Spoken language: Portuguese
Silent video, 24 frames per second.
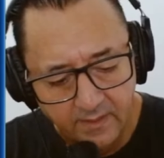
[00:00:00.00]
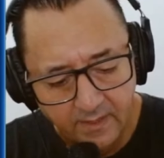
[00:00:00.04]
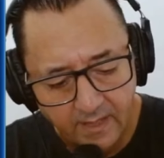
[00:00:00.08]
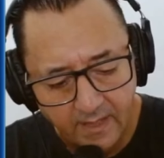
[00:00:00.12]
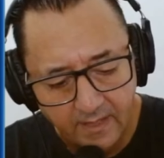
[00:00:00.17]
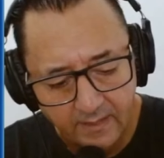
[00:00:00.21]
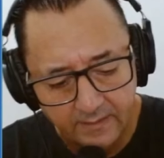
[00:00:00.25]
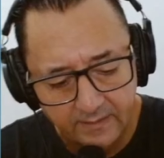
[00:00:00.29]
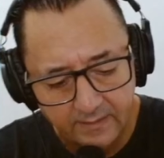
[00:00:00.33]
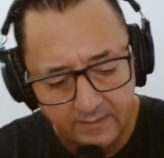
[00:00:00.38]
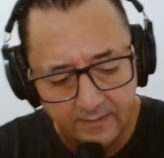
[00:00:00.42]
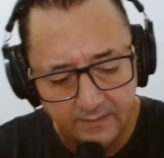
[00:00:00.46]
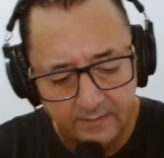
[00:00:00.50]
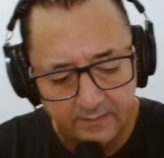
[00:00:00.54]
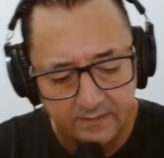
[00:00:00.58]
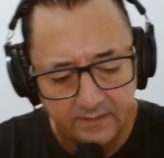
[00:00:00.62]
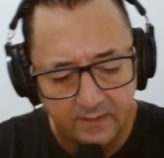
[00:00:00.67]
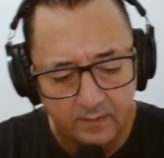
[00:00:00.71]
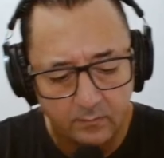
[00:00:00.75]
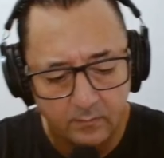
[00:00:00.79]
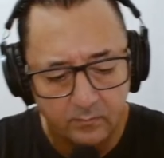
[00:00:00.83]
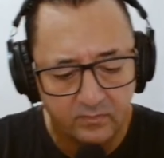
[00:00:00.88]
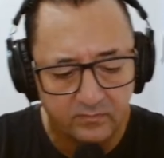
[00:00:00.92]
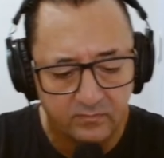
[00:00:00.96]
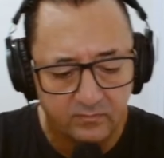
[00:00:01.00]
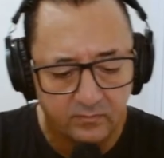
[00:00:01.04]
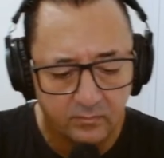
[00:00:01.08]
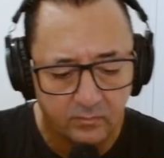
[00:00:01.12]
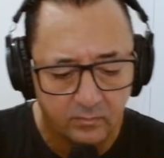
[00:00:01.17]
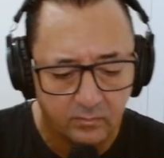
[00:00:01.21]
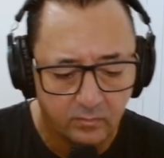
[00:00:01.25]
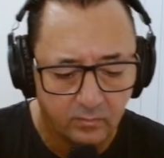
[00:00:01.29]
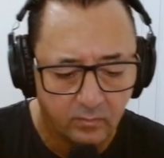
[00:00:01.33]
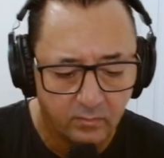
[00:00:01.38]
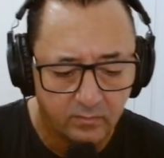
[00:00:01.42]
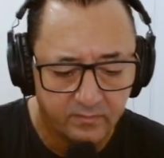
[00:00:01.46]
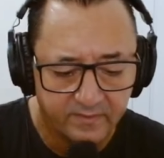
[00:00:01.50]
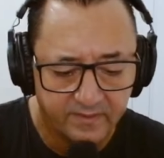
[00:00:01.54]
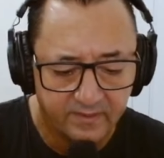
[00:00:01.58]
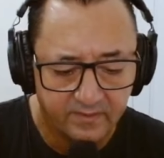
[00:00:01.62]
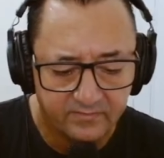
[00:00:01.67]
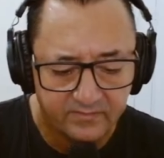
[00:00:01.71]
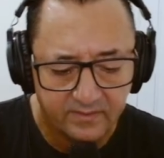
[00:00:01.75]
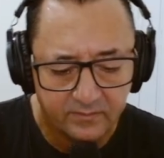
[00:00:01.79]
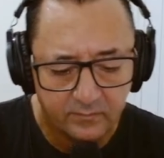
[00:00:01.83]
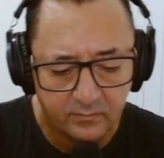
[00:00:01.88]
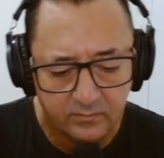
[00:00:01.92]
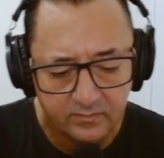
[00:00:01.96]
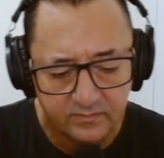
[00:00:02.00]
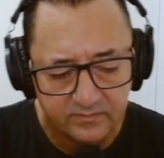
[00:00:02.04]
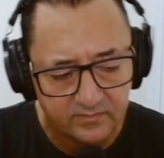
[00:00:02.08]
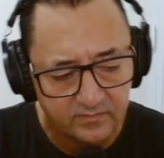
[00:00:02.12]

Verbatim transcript: Aqui temos o condensador.